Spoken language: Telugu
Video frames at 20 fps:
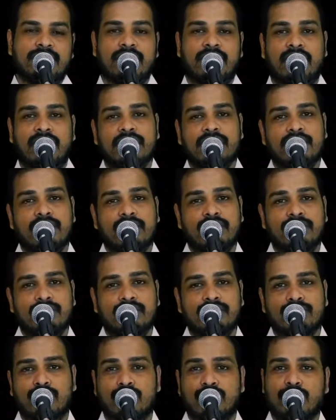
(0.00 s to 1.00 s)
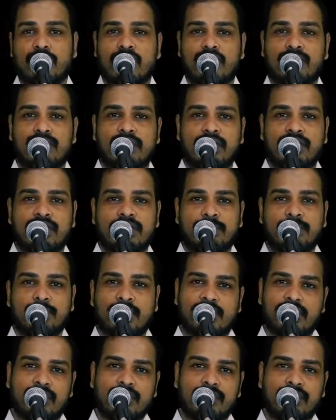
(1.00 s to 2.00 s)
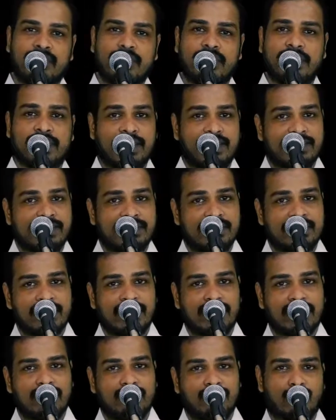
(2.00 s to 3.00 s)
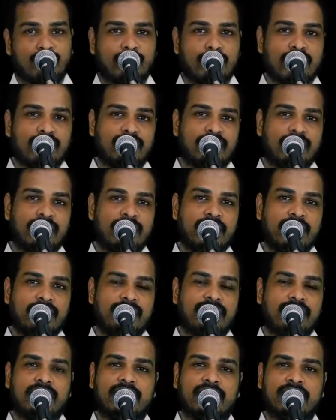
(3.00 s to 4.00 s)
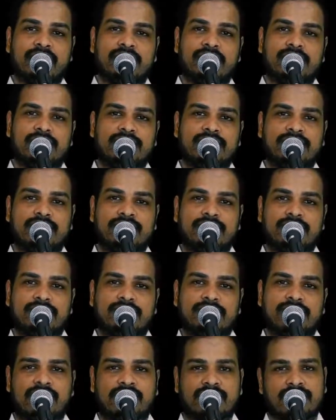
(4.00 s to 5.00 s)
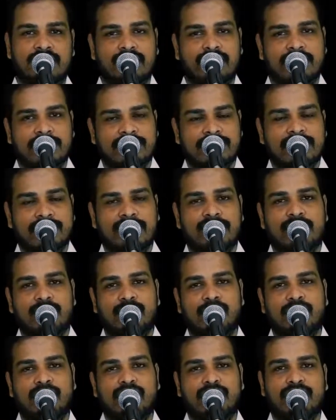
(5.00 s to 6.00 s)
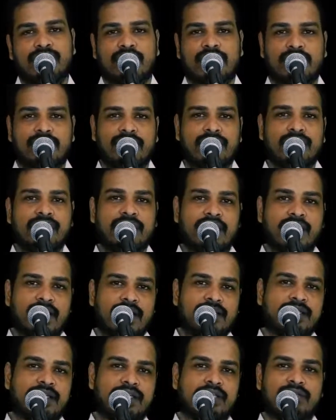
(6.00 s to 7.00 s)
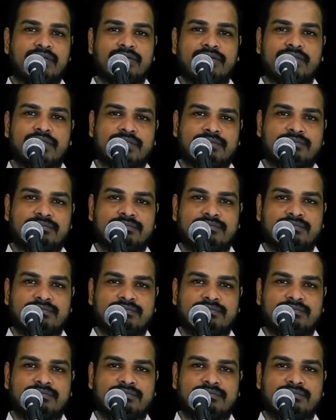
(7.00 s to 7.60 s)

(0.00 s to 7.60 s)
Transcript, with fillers: తల్లిదండ్రులు దుర్మార్గులైతే పిల్లలు కూడా ఖచ్చితంగా దుర్మార్గులుగానే ఉంటారా అసలు ఏ సందర్భంలో ఎవరు ఎలా తయారవుతారు